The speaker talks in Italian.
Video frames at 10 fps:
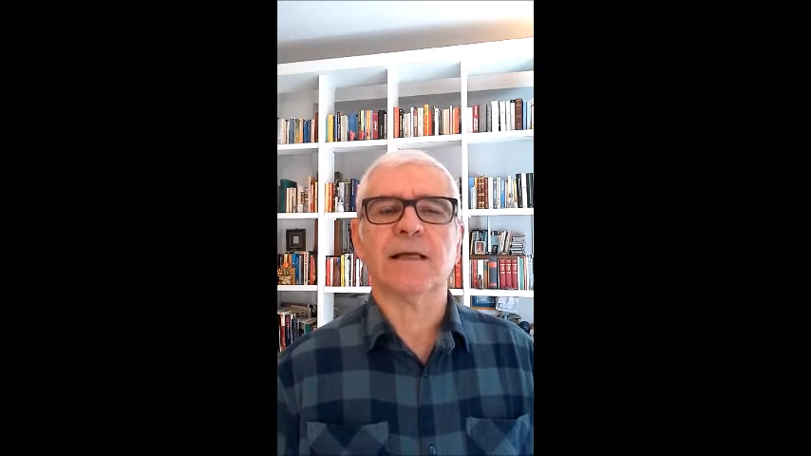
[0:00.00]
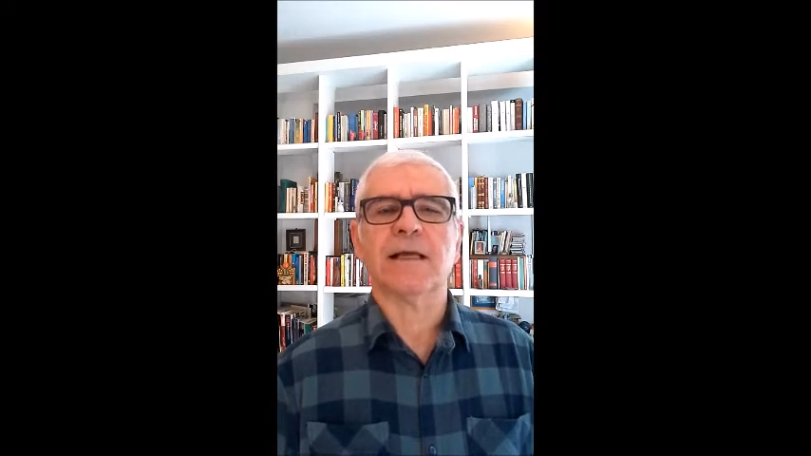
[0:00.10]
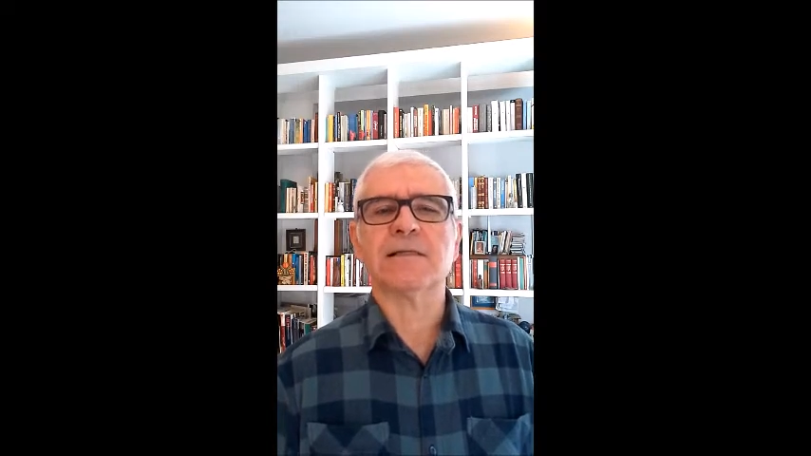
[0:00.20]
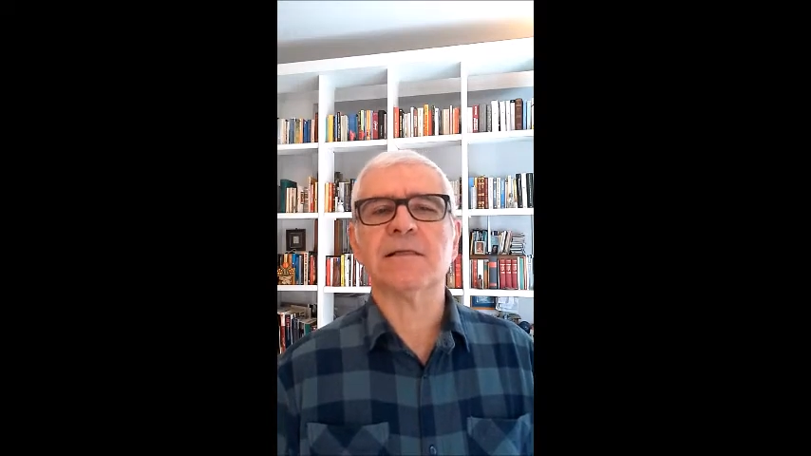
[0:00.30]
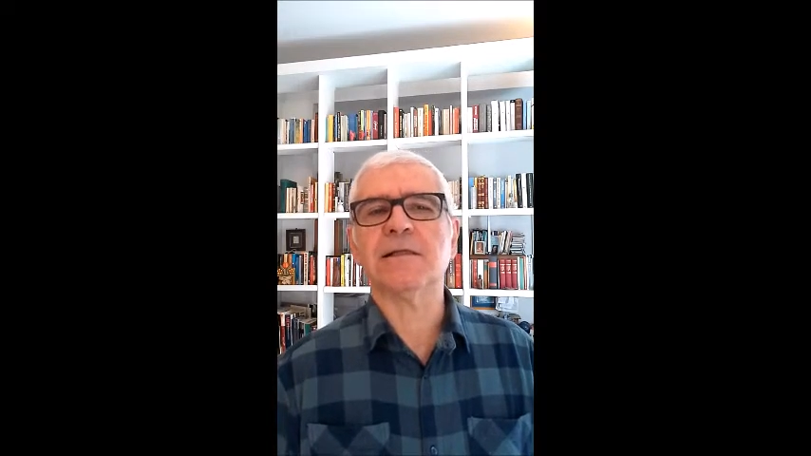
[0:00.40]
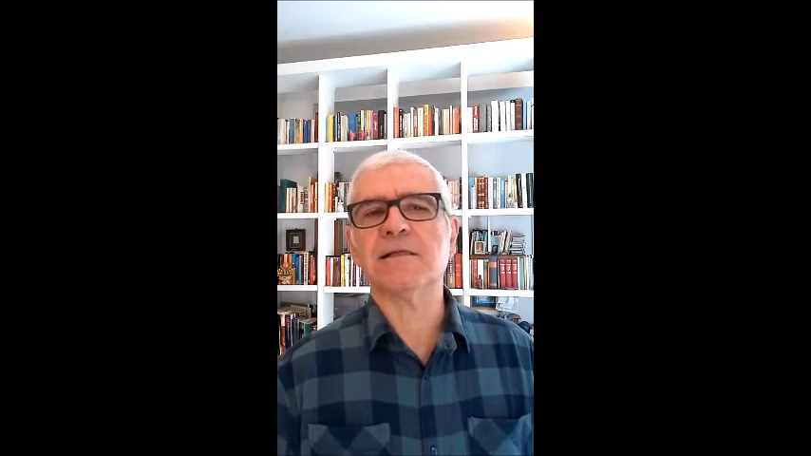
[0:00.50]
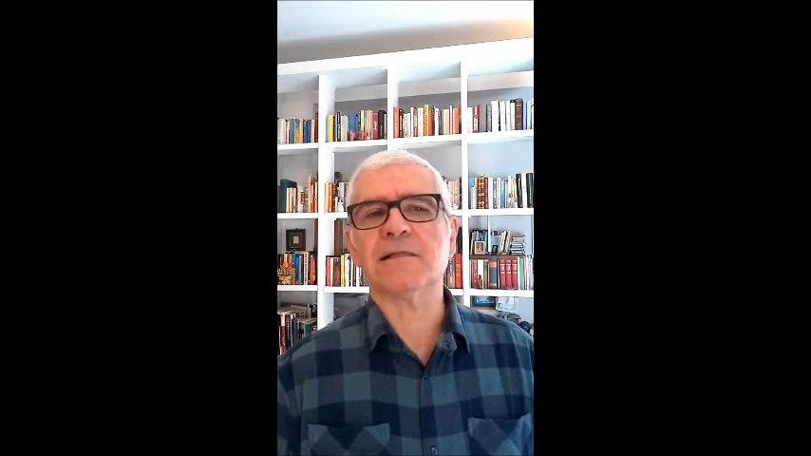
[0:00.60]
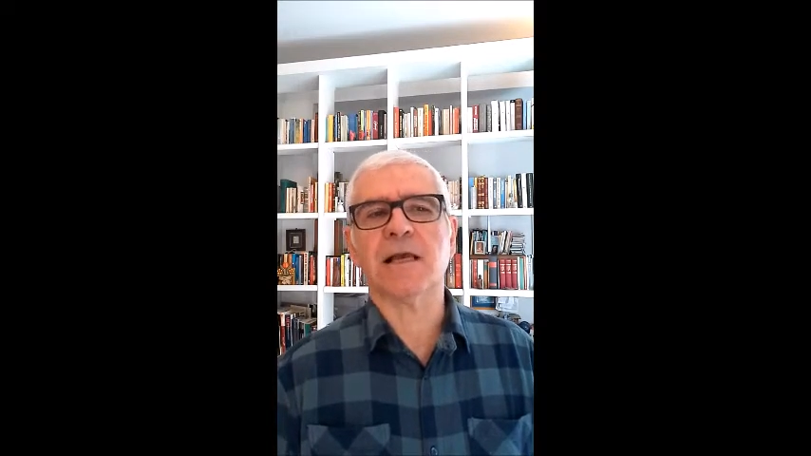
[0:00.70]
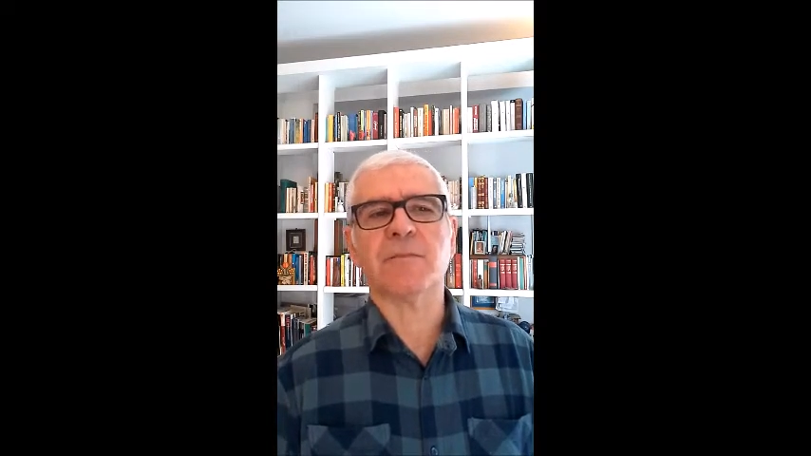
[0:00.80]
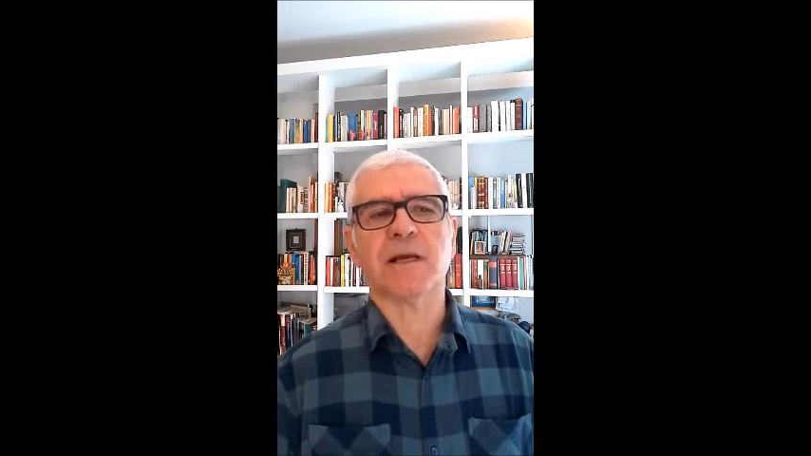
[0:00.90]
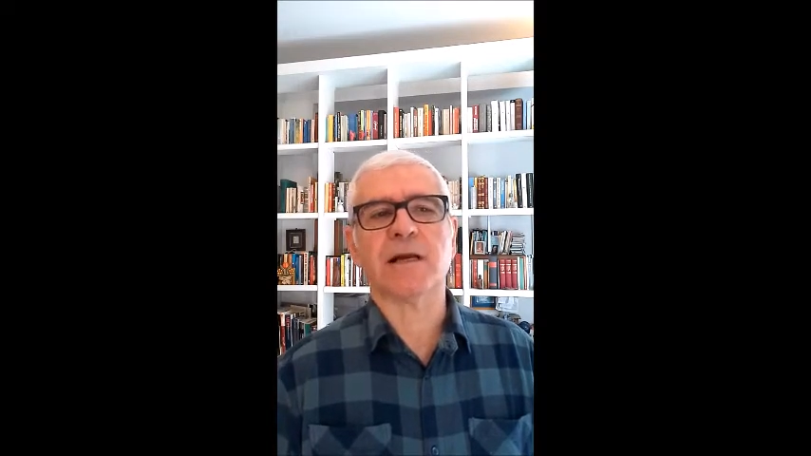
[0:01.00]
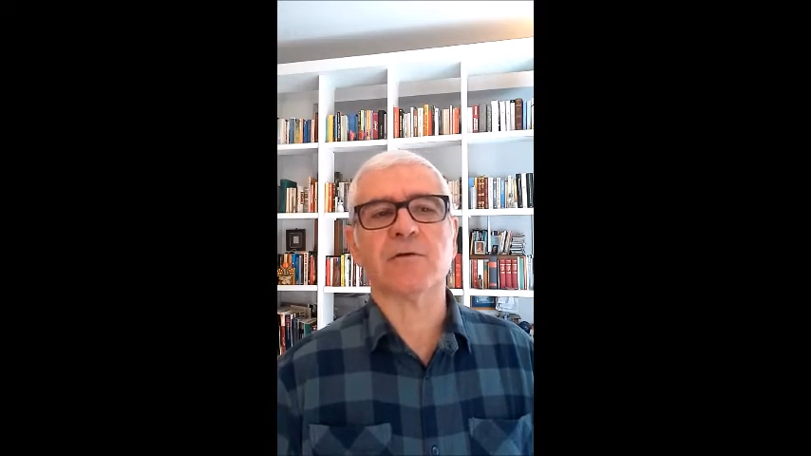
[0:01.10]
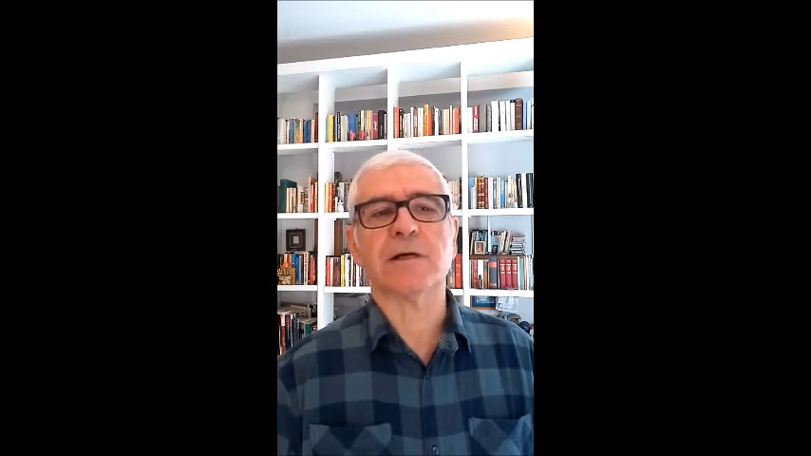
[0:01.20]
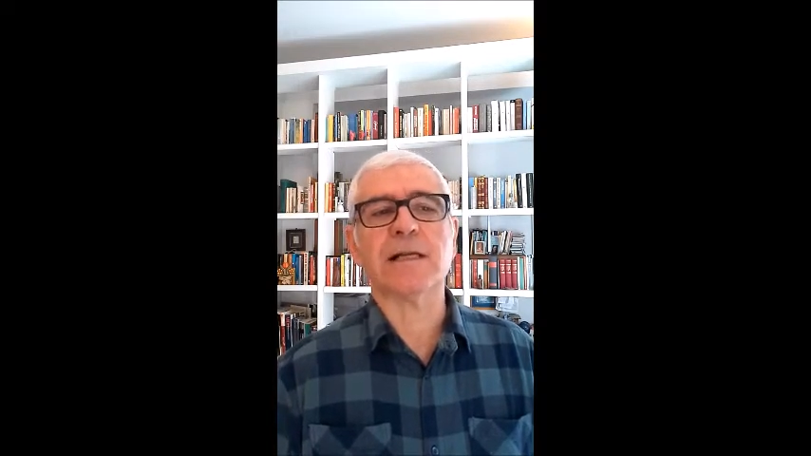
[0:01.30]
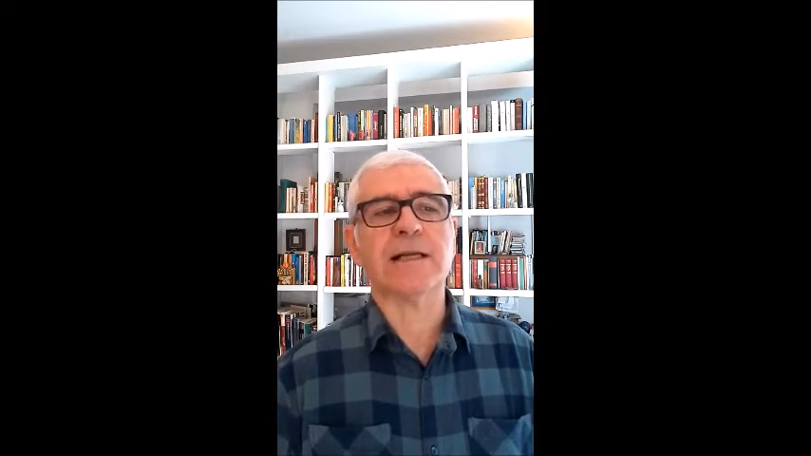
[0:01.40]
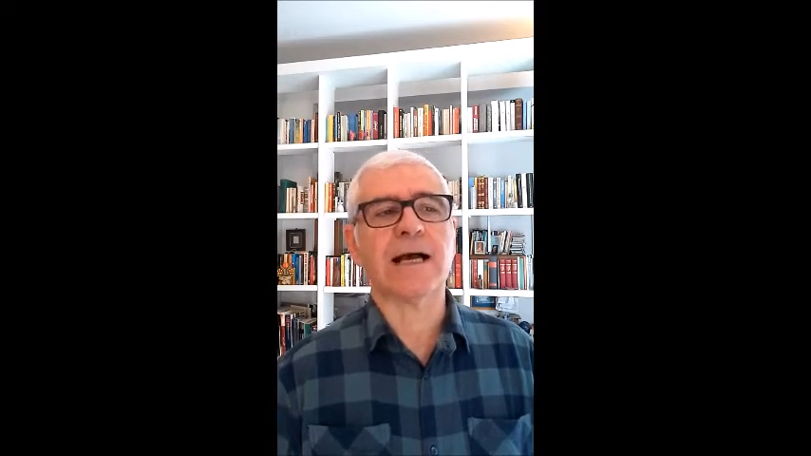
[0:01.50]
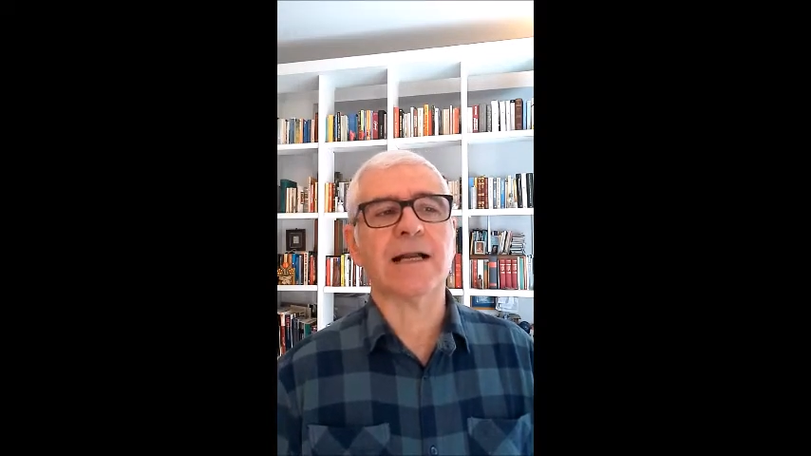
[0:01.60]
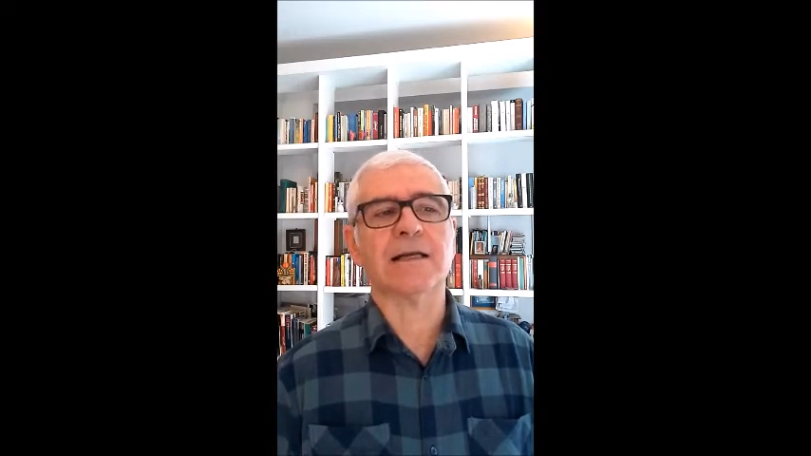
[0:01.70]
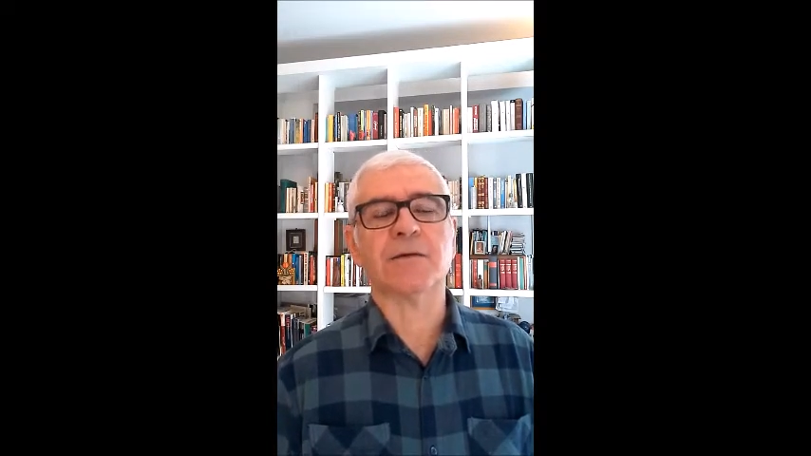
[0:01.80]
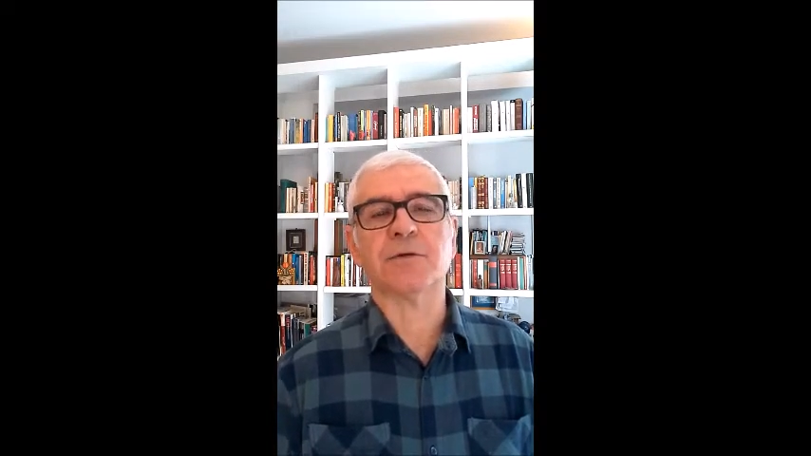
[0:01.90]
e si disseminano negli
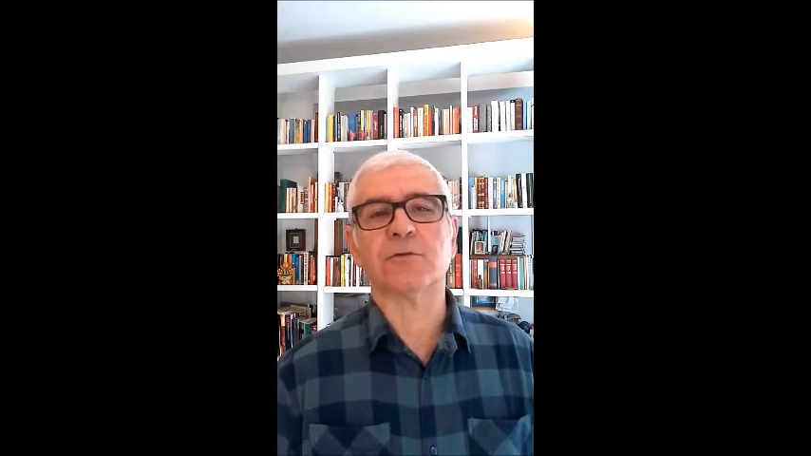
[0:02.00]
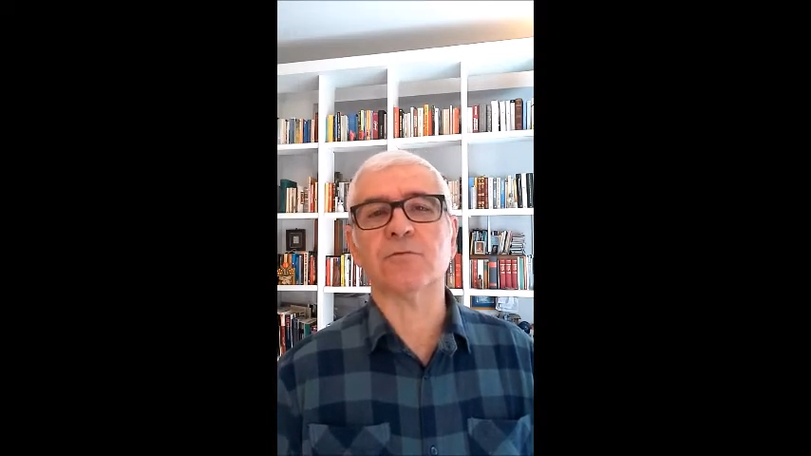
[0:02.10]
anni per